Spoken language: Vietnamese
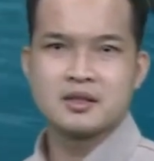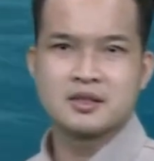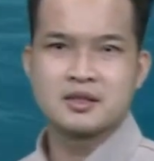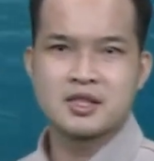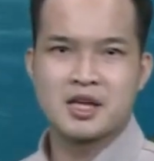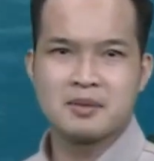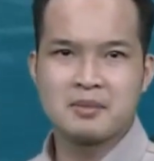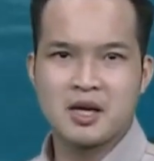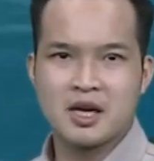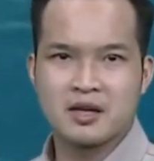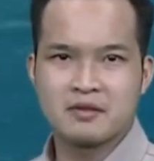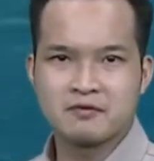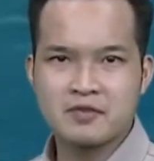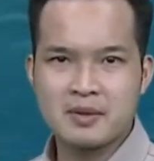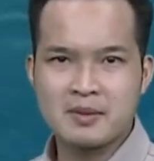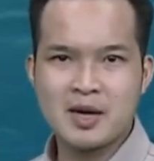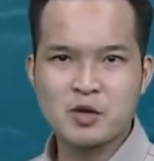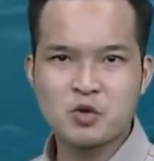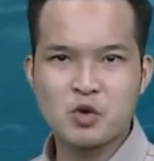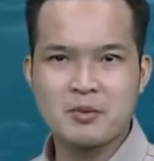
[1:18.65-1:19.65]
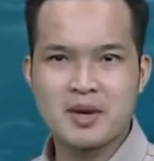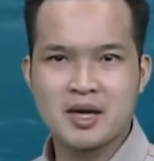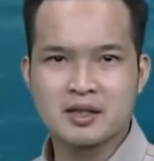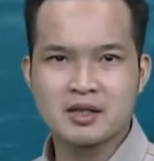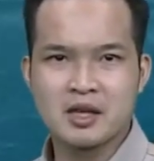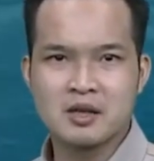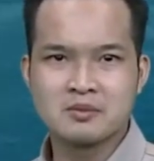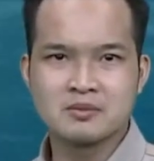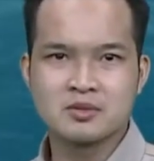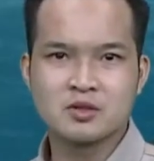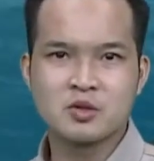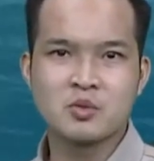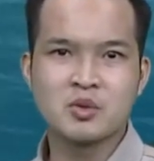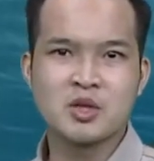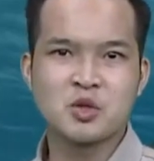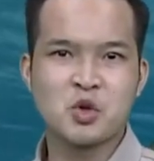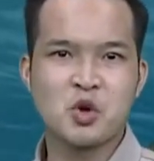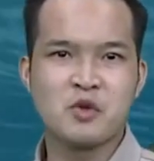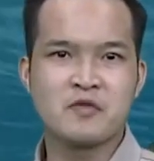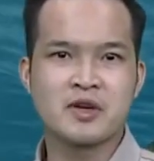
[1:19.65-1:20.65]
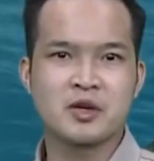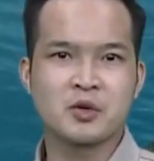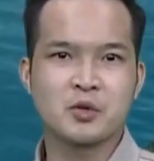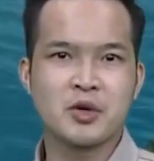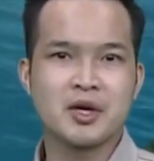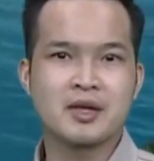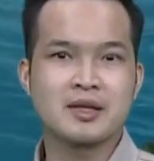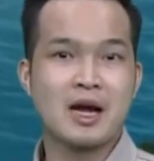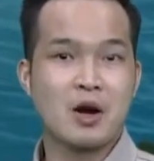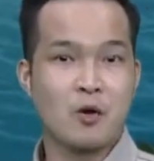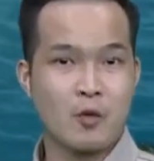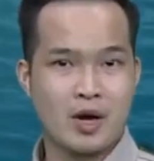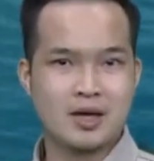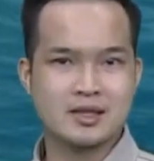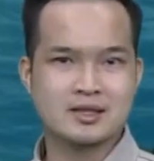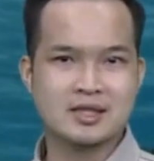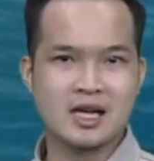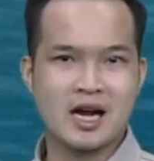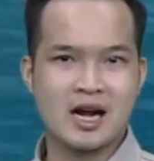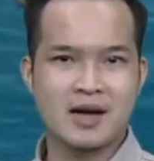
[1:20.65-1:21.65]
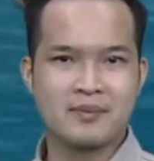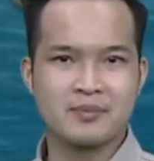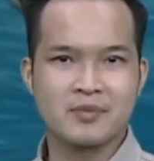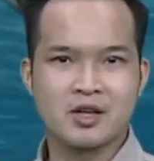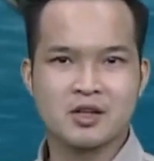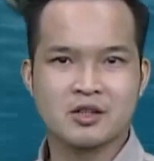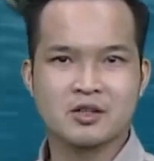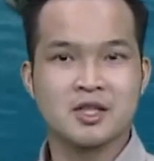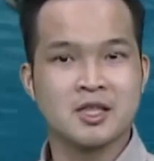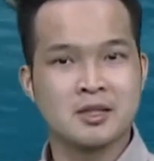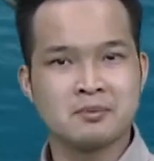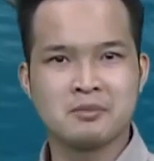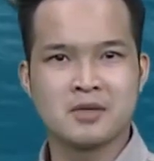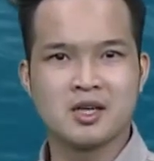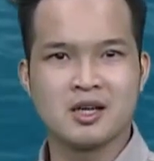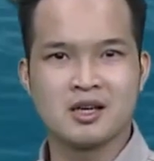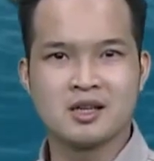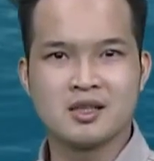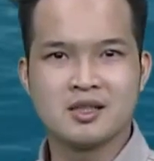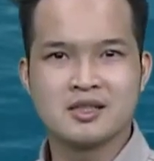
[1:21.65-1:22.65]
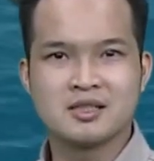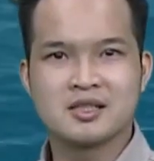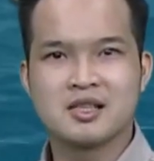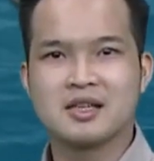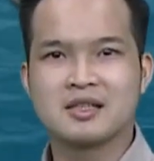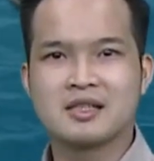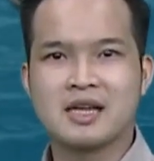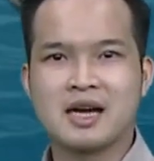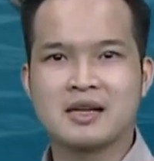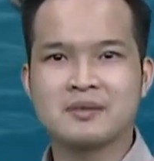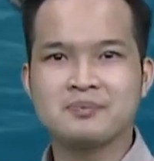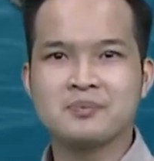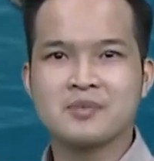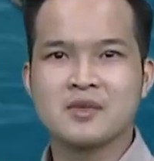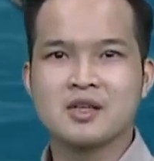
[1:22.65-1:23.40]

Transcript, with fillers: Trên biển, phía bắc của Biển Đông cũng như khu vực huyện đảo Hoàng Sa, ít mưa, trời nắng,